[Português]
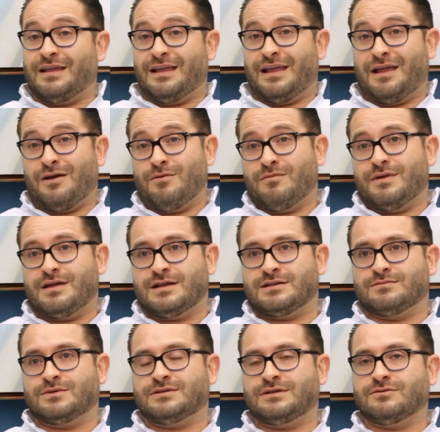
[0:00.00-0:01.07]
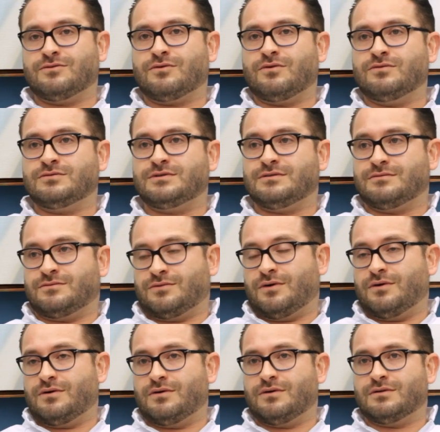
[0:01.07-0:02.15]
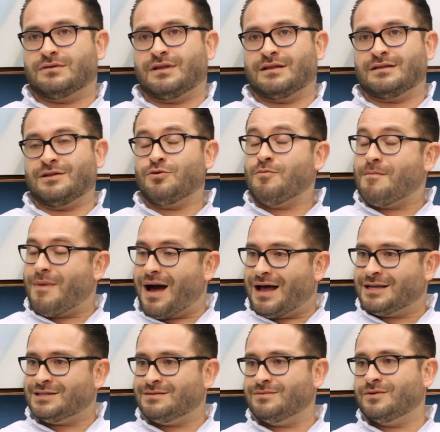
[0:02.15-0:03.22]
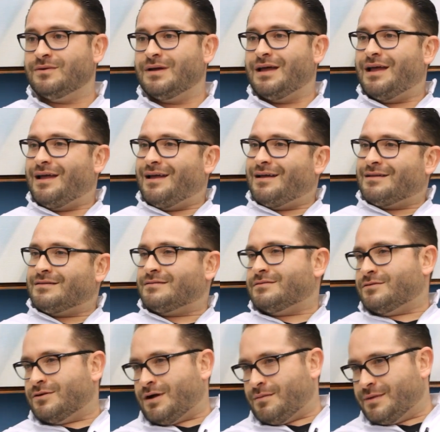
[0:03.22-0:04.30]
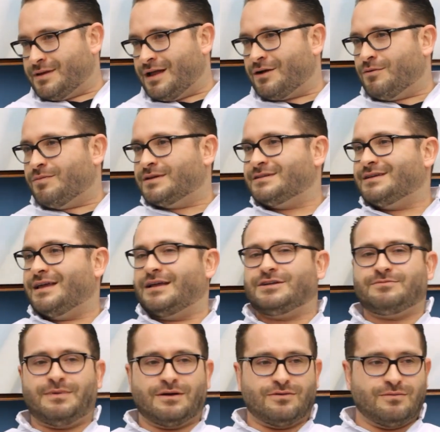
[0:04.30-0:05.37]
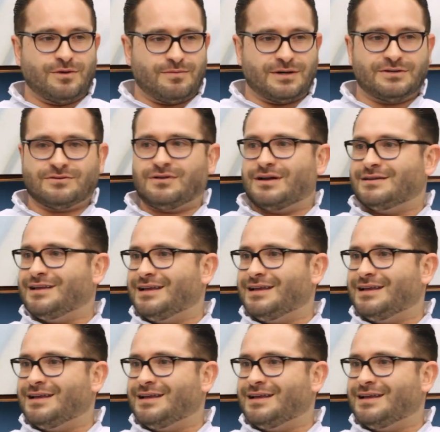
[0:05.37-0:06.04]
E eu mesmo, assim, eu tô, tô tentando o máximo trocar uma ideia com o paciente, pego o número particular